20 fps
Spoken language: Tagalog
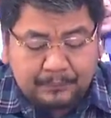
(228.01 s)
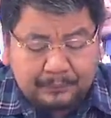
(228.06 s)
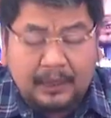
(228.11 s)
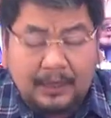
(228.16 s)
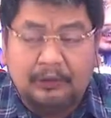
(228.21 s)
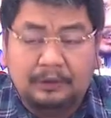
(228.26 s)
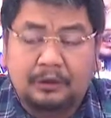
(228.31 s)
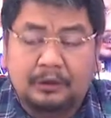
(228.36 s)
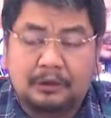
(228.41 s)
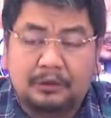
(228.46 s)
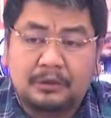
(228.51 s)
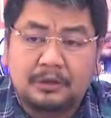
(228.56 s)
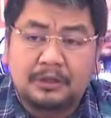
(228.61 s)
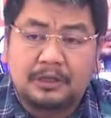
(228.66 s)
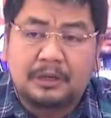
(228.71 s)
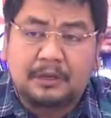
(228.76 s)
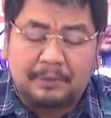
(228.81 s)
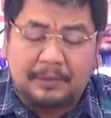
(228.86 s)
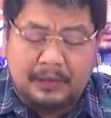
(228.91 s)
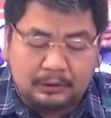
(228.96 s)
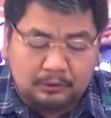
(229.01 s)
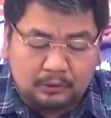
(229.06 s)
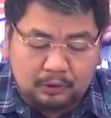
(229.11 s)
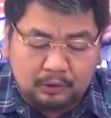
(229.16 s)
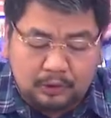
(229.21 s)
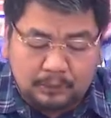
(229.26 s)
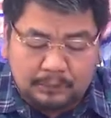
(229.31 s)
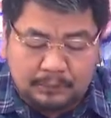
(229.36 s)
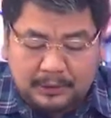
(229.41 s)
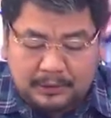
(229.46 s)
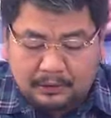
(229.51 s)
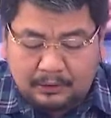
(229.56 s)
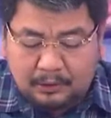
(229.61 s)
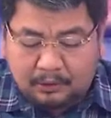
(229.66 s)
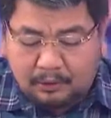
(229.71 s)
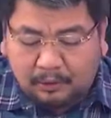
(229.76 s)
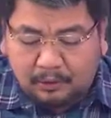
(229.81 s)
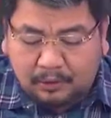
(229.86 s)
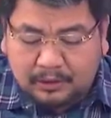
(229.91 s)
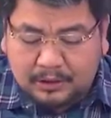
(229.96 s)
uh, doon ho sa pinatutupad
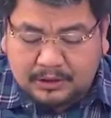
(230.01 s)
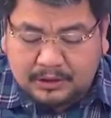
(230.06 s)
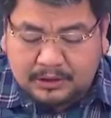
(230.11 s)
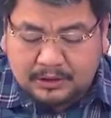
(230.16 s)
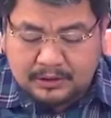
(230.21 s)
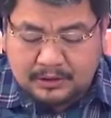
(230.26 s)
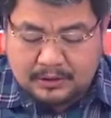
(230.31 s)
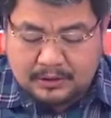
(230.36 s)
ng rules